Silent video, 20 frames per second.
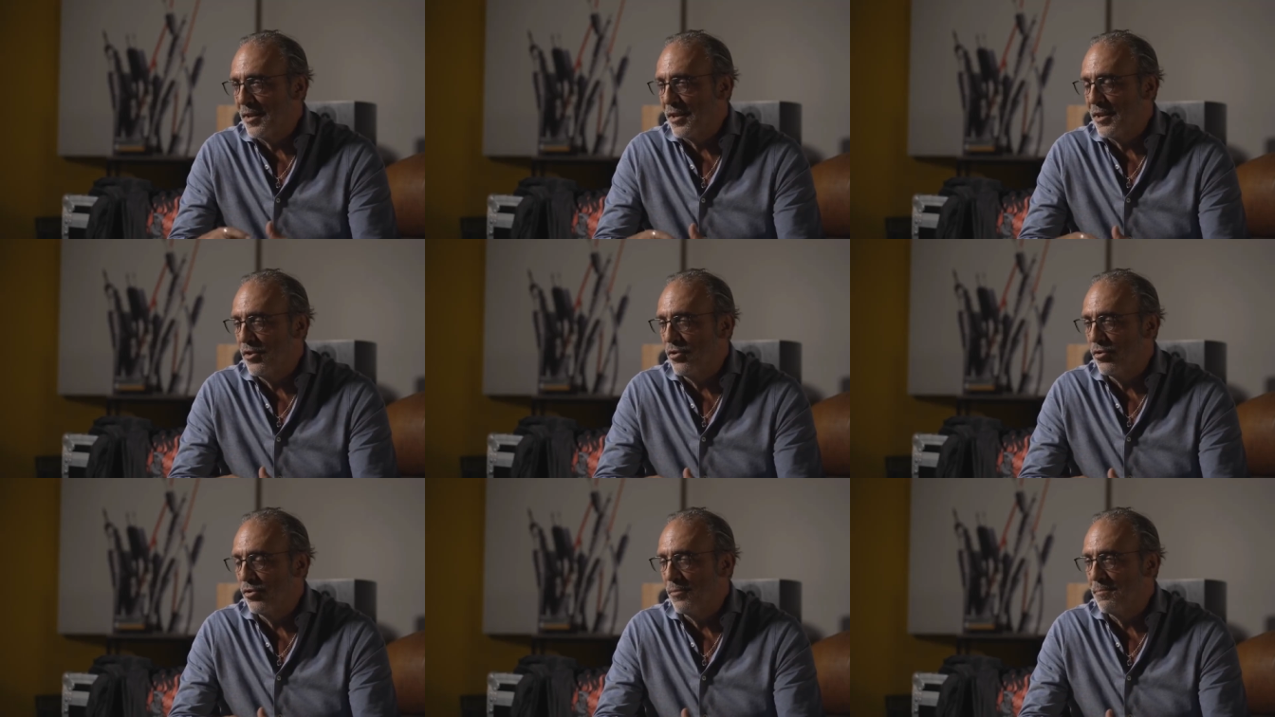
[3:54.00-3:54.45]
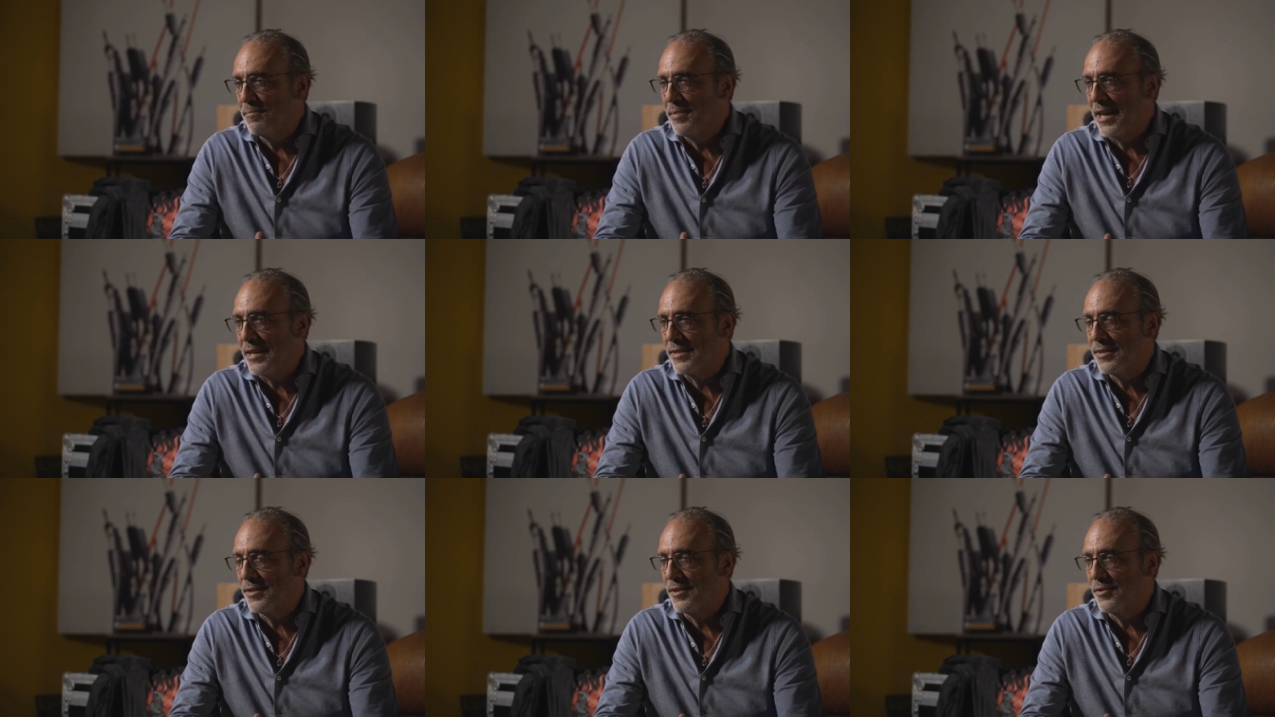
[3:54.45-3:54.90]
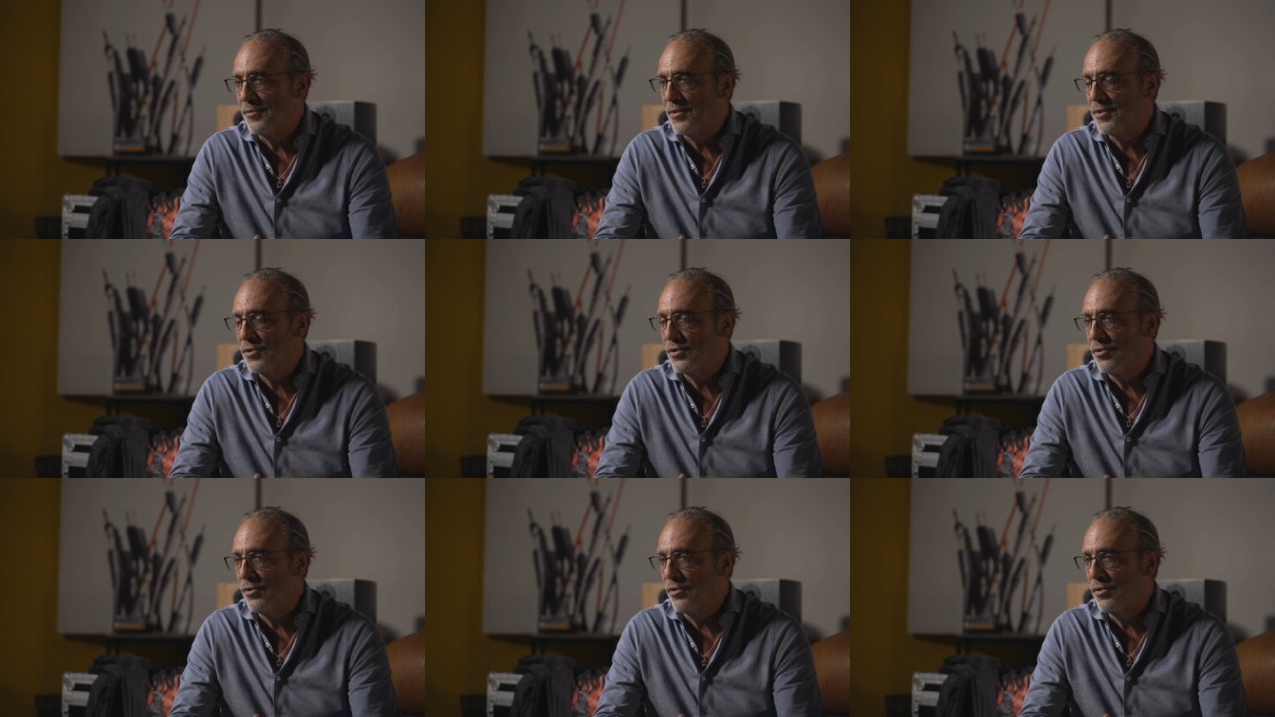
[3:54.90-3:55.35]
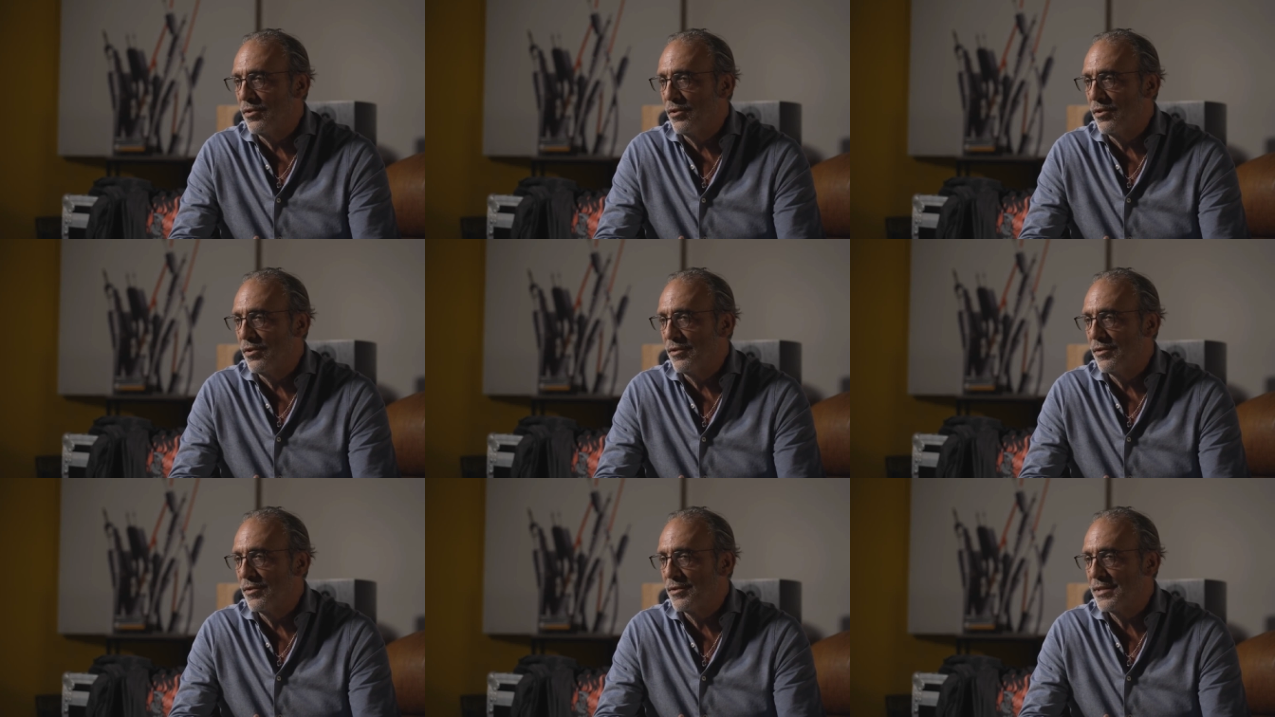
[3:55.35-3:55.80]
perché io doppiassi
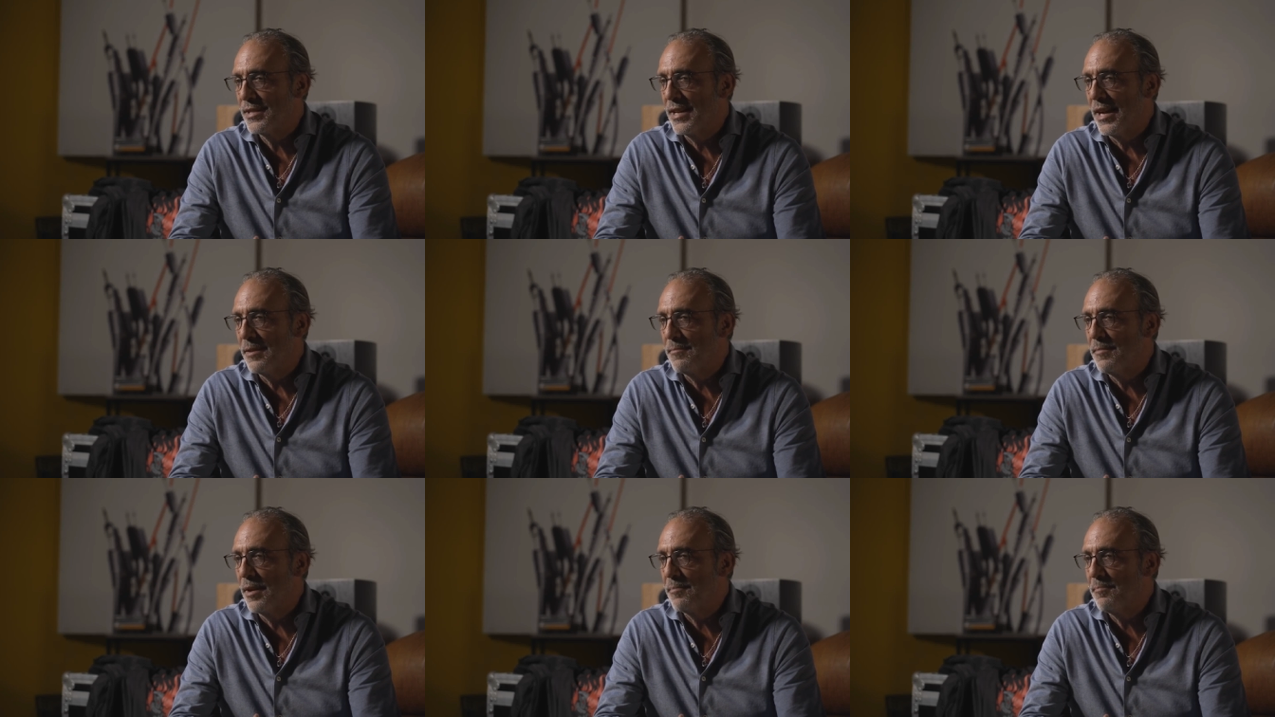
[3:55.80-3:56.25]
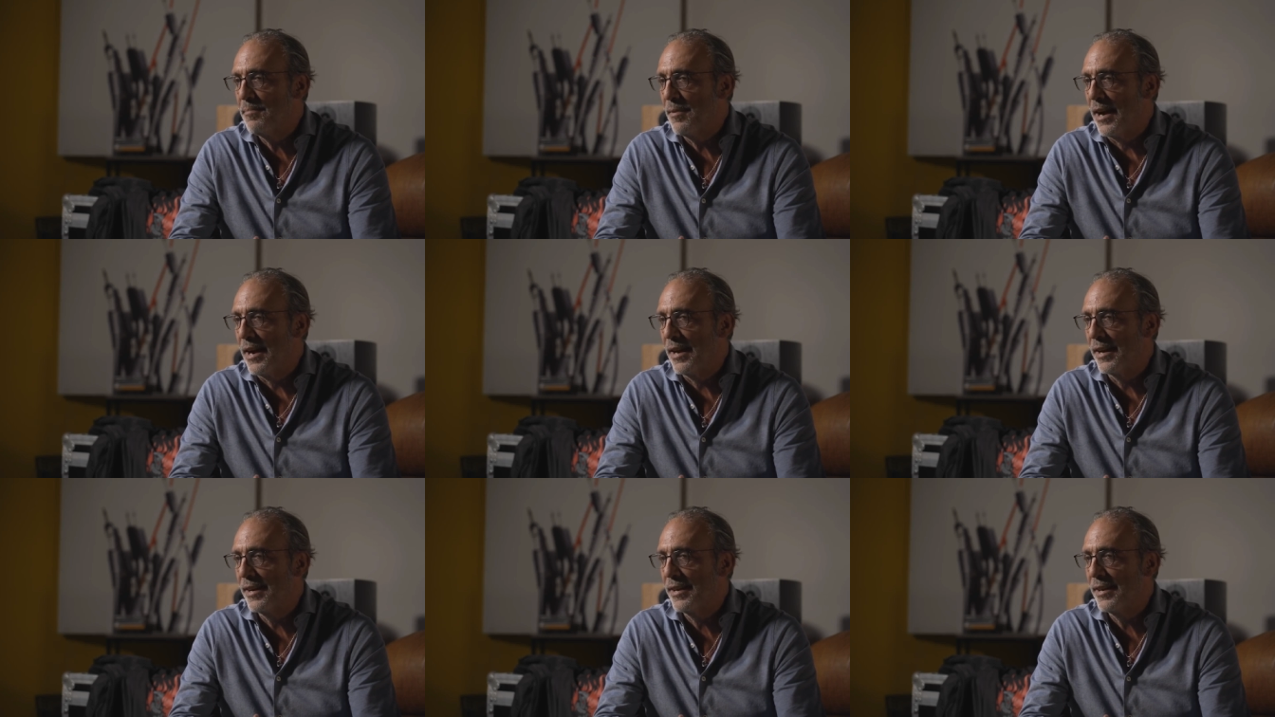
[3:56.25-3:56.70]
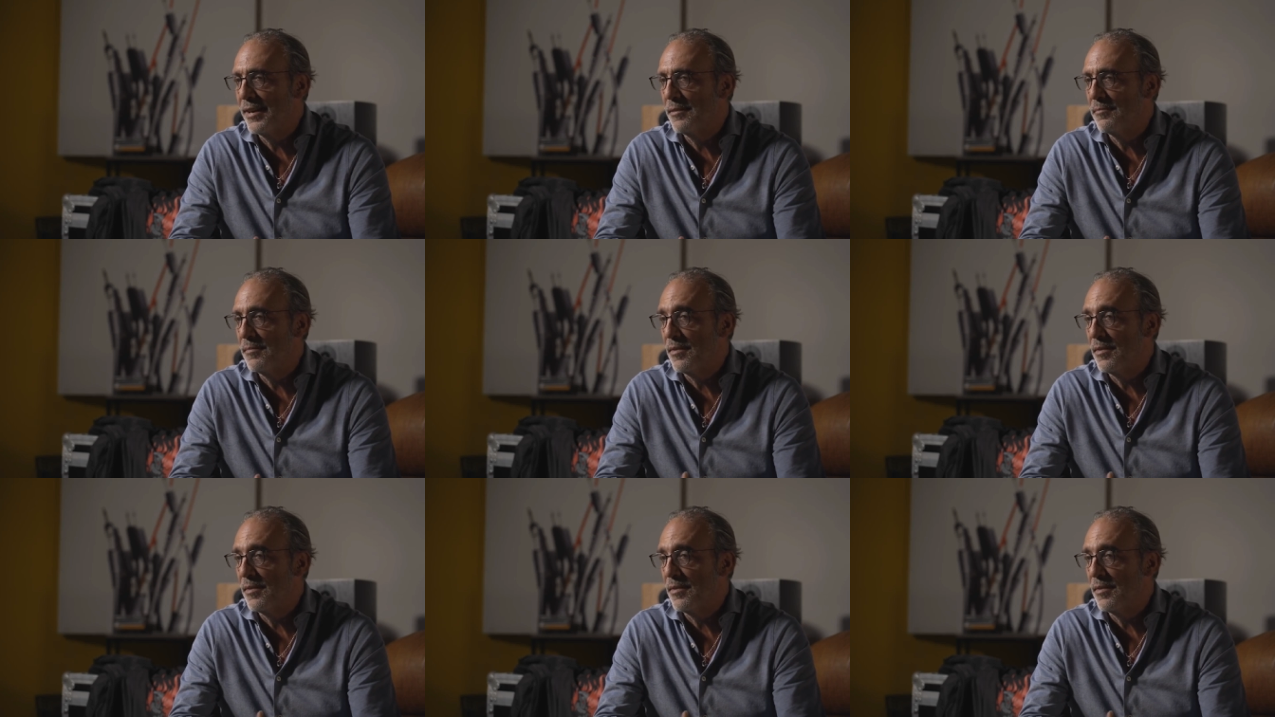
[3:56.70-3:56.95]
questo cyberpunk